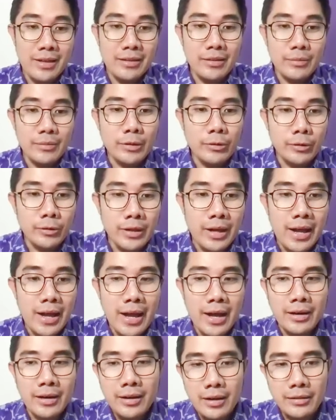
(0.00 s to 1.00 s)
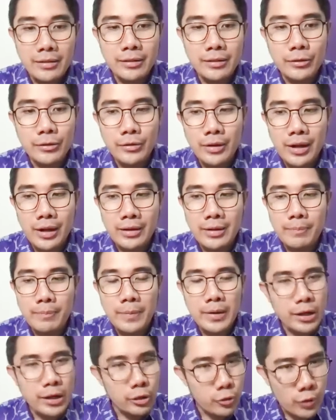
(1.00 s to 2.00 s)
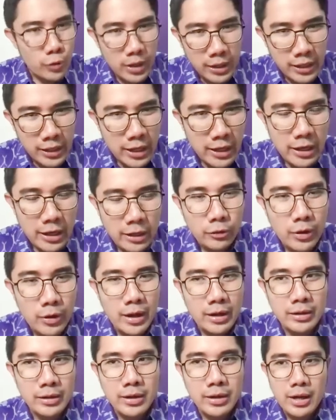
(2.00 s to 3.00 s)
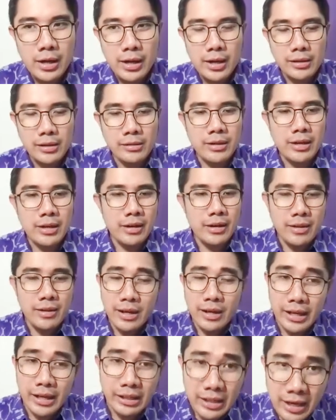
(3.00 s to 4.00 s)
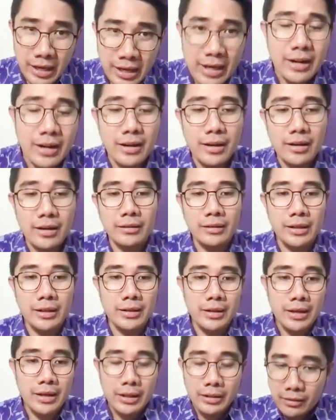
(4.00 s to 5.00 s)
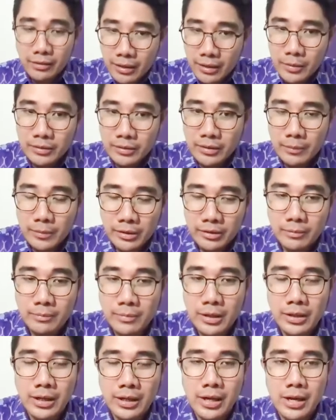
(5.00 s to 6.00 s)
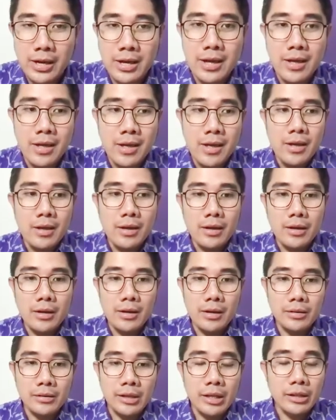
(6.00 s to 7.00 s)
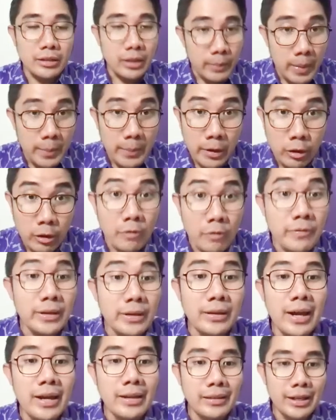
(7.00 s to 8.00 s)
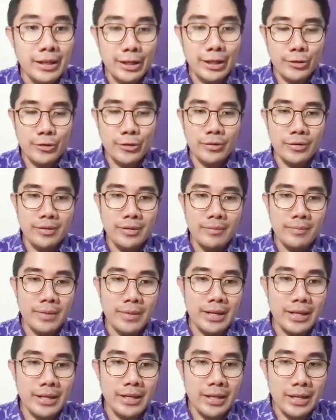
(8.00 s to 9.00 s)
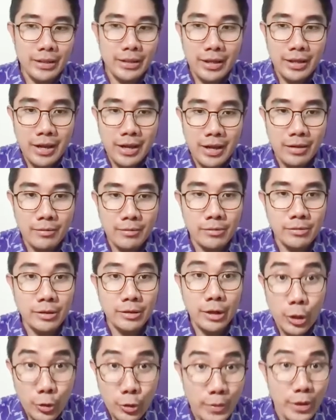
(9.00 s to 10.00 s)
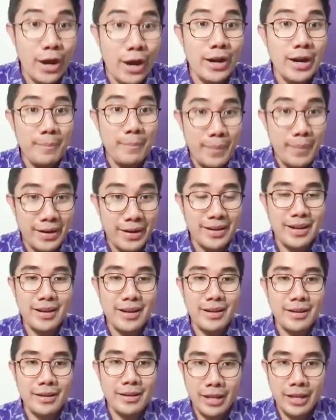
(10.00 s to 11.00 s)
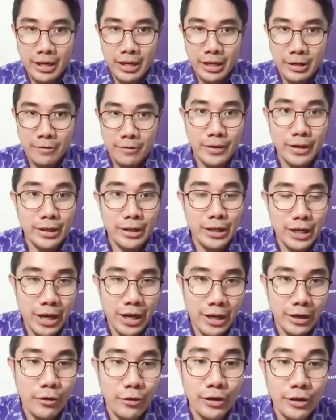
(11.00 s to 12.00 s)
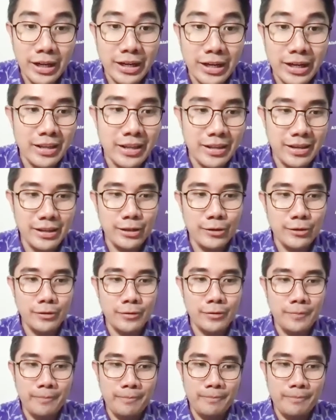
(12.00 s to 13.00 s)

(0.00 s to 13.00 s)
Sebetulnya ada nggak sih dok ada pengecualian atau ada jaga jarak ideal nggak ketika kita sama-sama sebagai uh, yang terpapar COVID-19 nih dok? Apalagi kita selalu berhadapan ya uh, caregiver dengan ODD-nya nih dok.